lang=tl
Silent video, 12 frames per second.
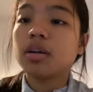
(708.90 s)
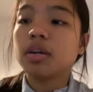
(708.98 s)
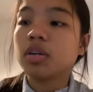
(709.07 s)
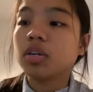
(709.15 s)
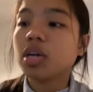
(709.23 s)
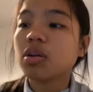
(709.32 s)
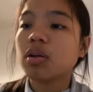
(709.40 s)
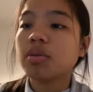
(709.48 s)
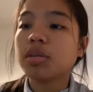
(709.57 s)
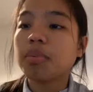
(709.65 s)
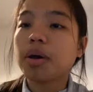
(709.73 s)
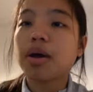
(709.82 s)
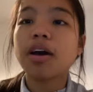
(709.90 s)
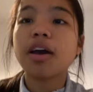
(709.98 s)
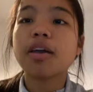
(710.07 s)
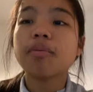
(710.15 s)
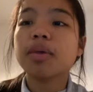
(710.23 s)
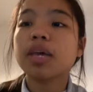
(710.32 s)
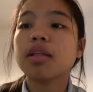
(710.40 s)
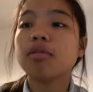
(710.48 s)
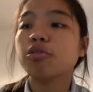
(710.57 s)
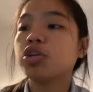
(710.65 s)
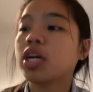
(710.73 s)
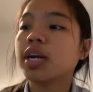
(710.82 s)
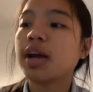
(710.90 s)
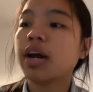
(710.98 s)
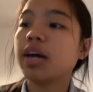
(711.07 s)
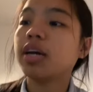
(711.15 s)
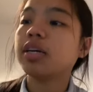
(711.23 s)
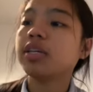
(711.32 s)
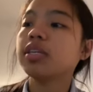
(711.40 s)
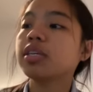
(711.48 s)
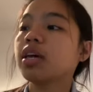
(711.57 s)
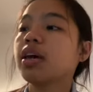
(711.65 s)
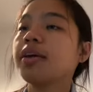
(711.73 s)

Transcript: Shoutout sa mga kaibigan ko dyan guys.